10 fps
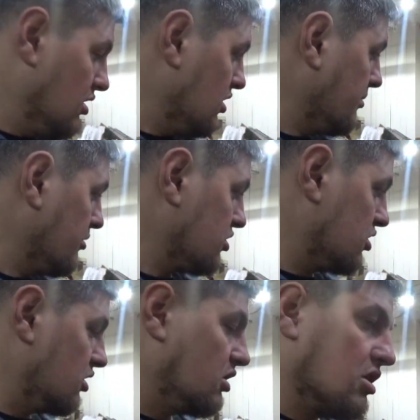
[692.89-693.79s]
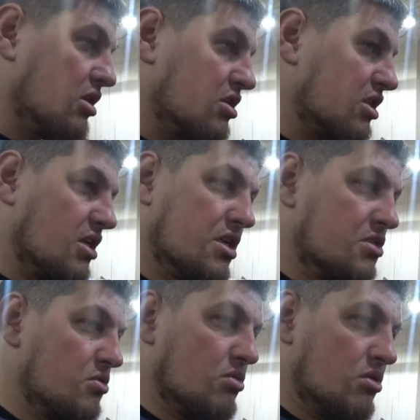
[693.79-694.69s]
на машине, скорее
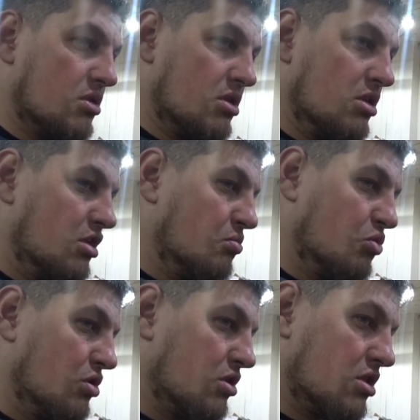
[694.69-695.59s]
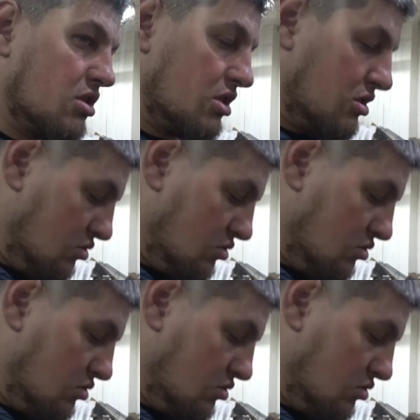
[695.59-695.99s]
всего, не будет это.